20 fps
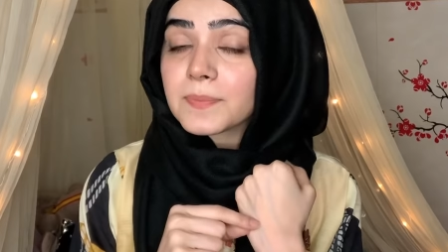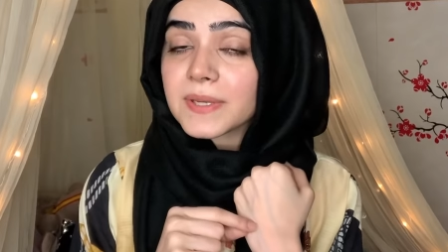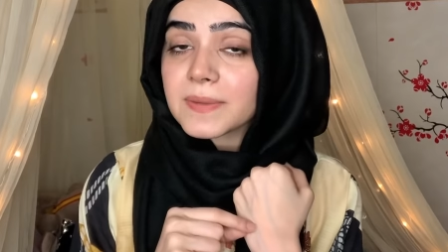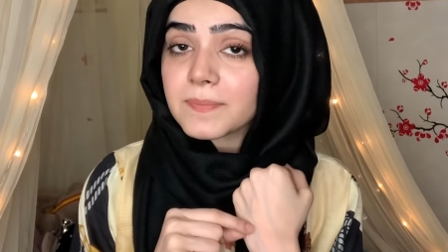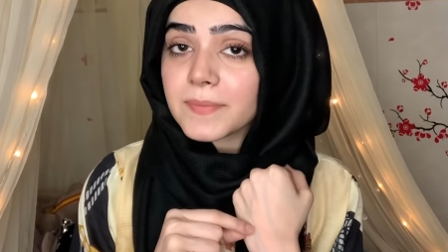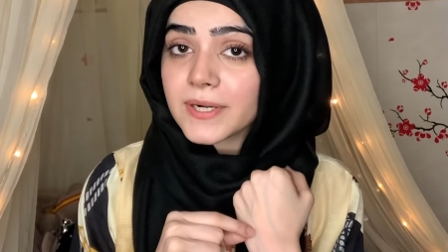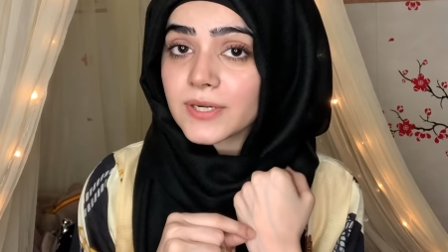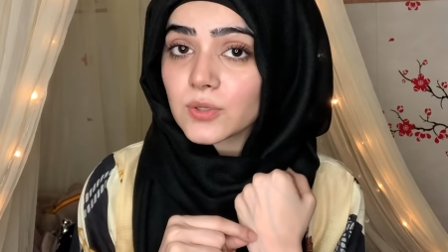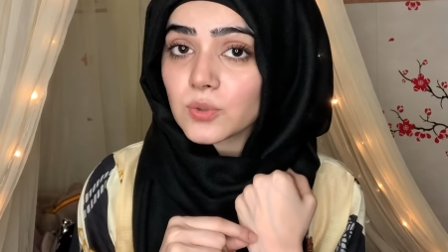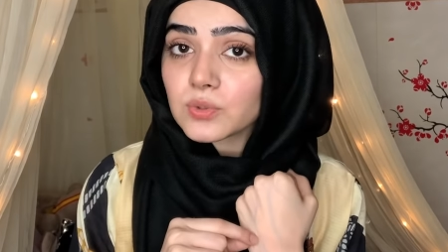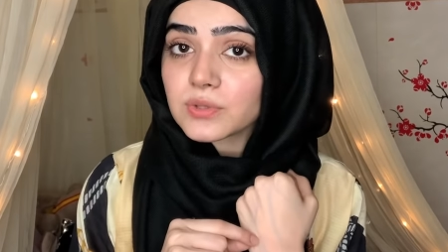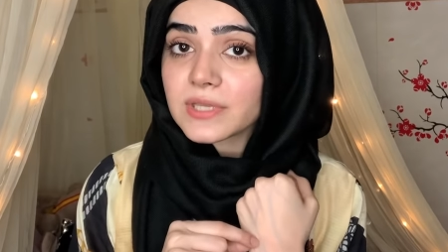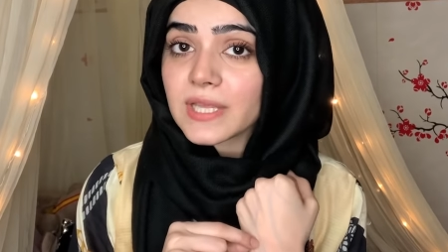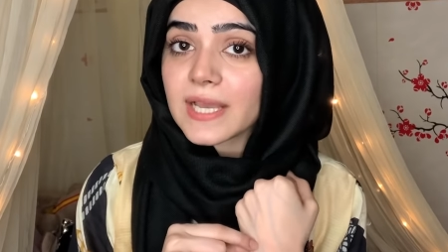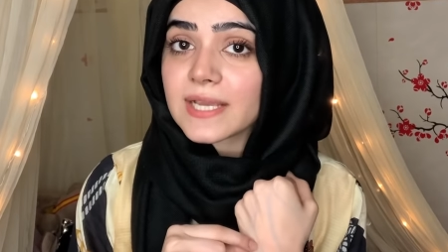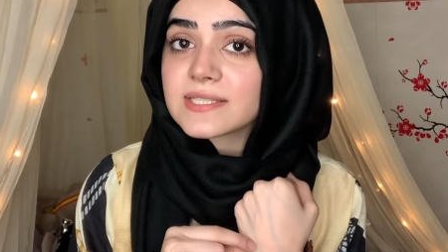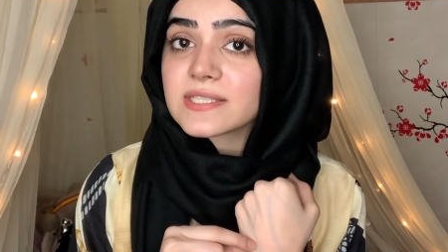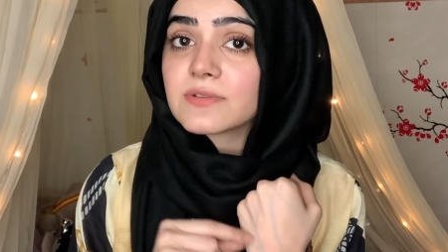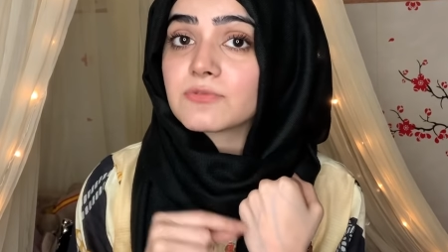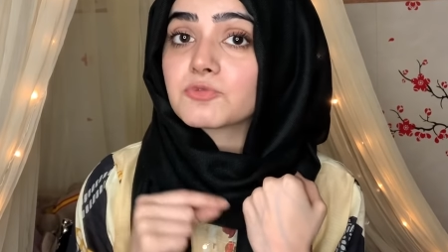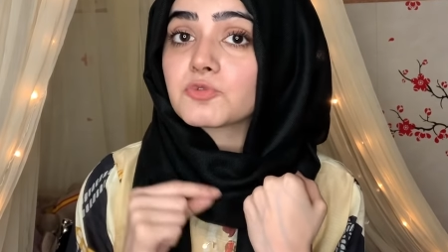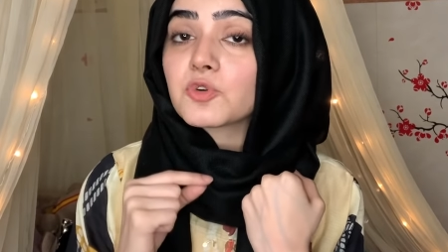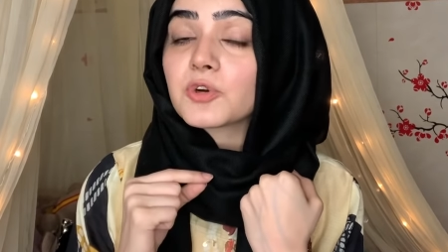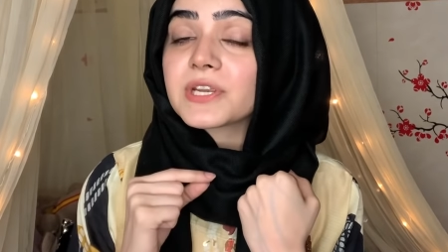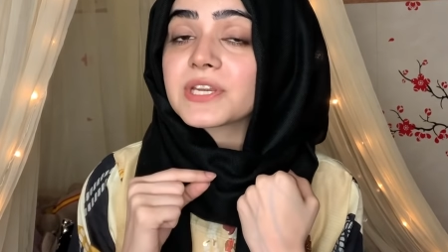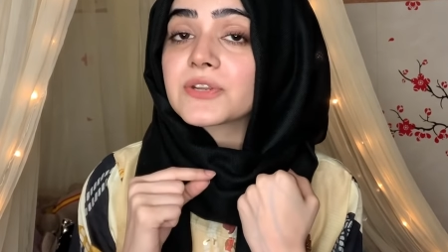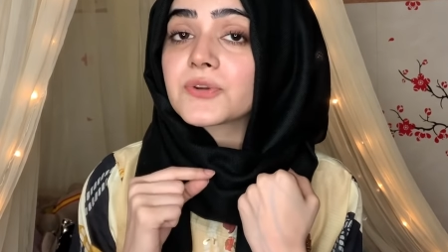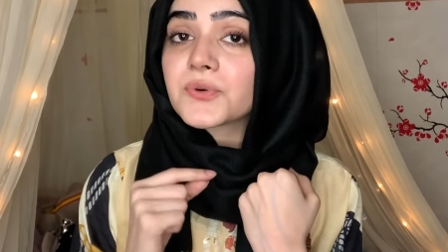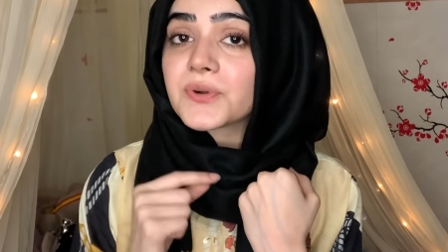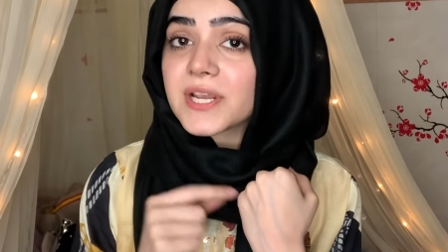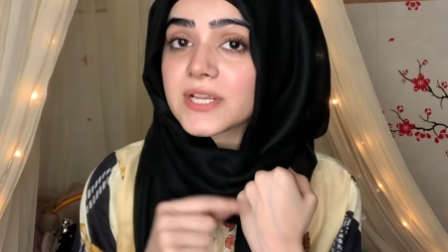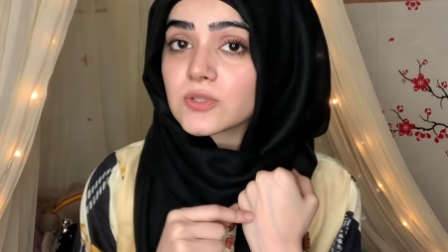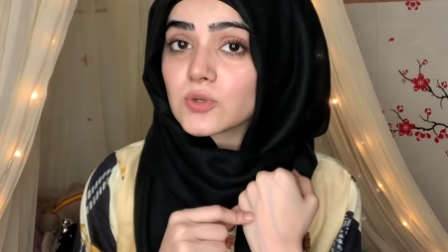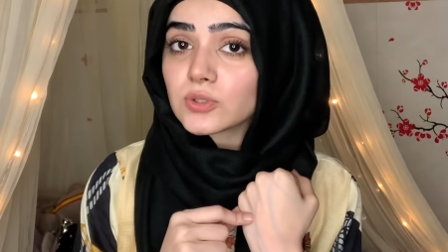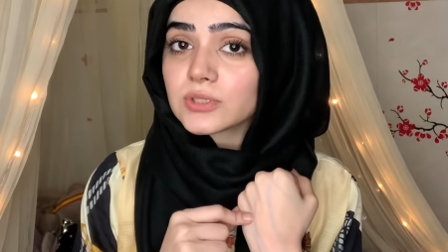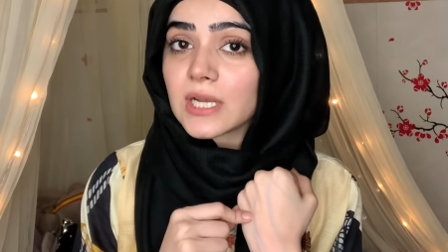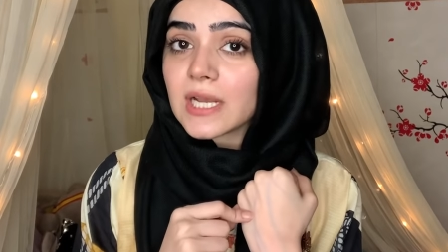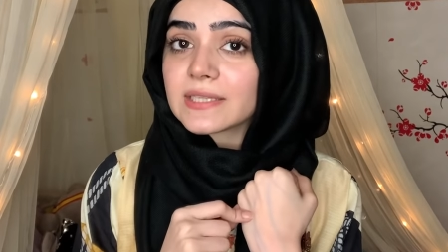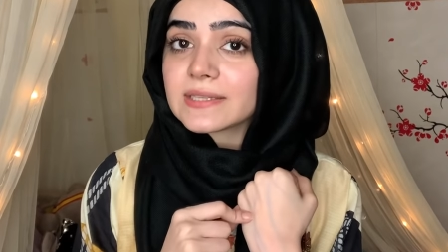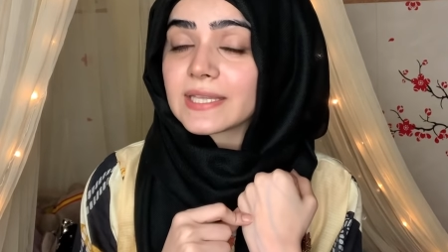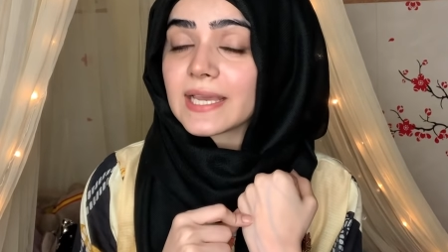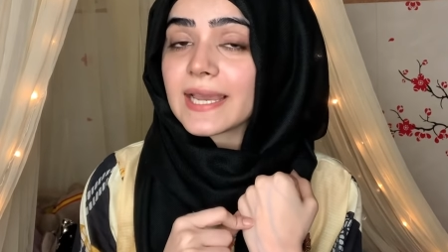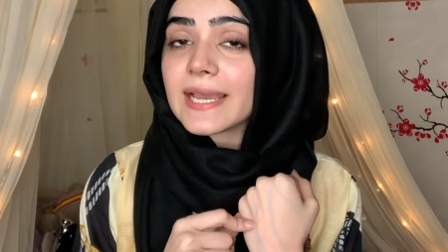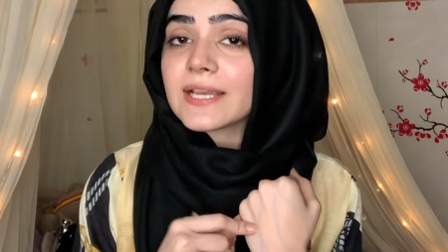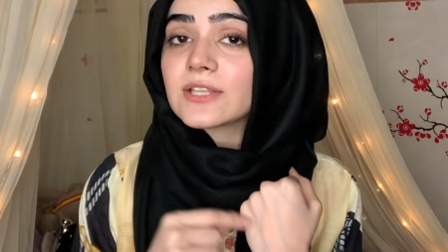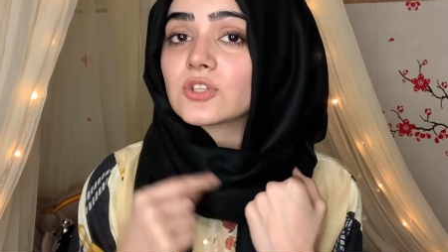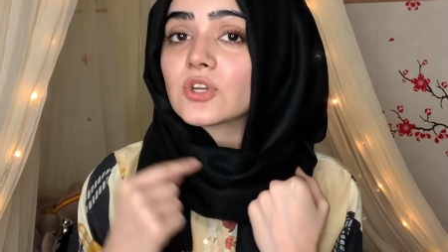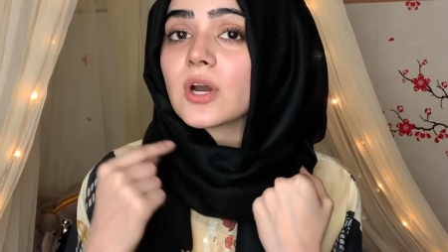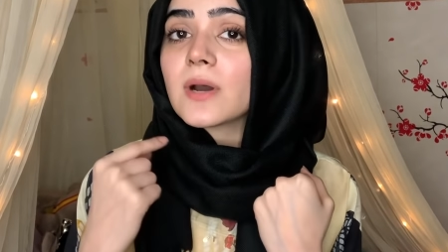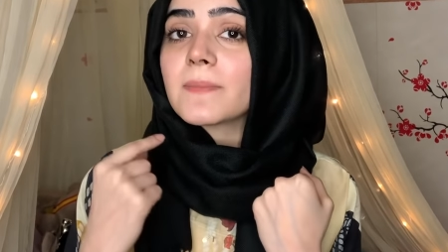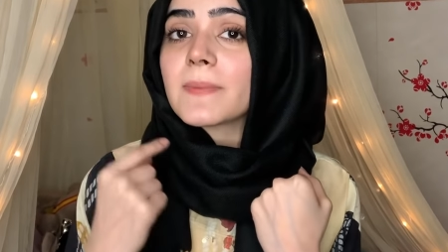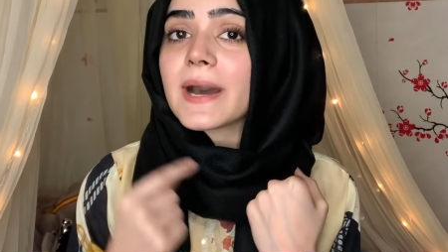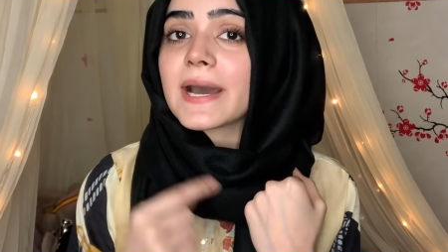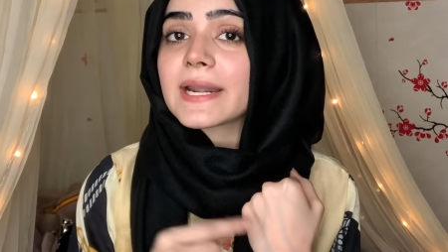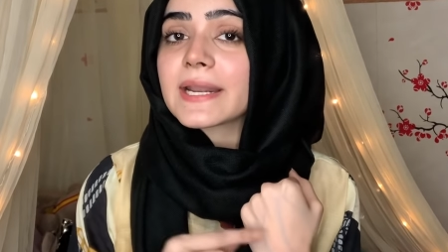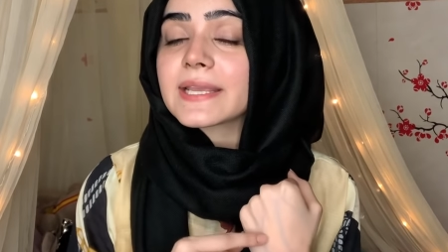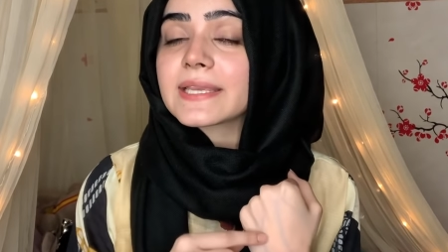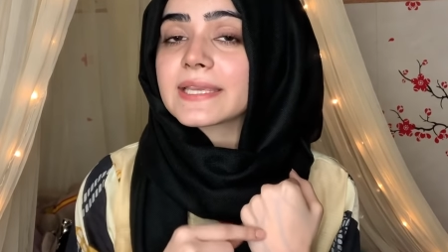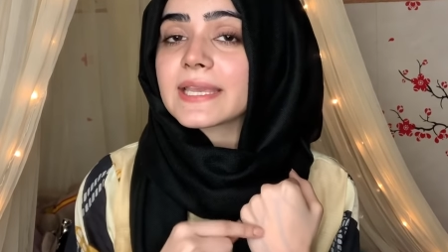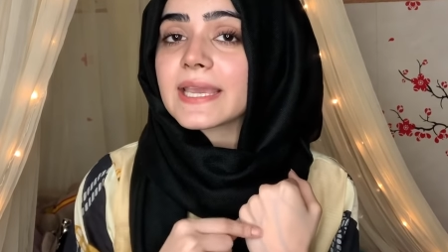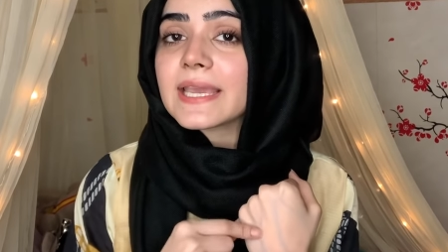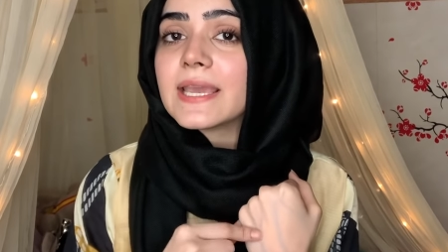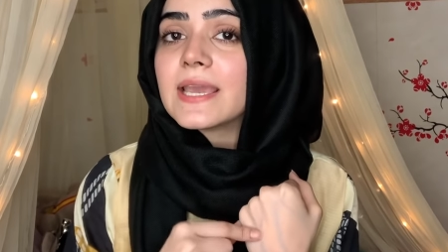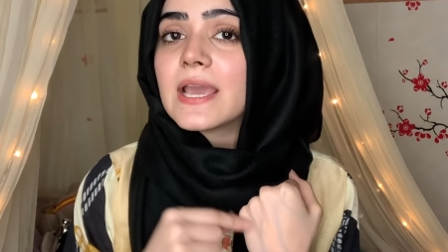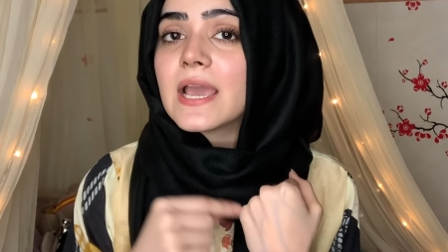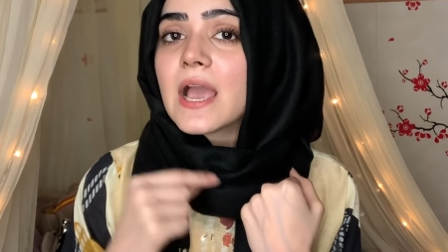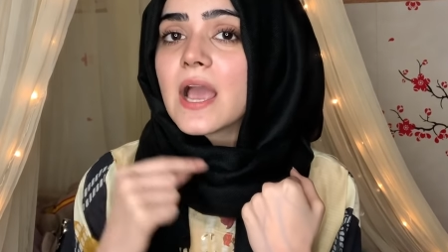पिगमेंट होता है जब वो इंक्रीज हो जाता है तो हमारे ये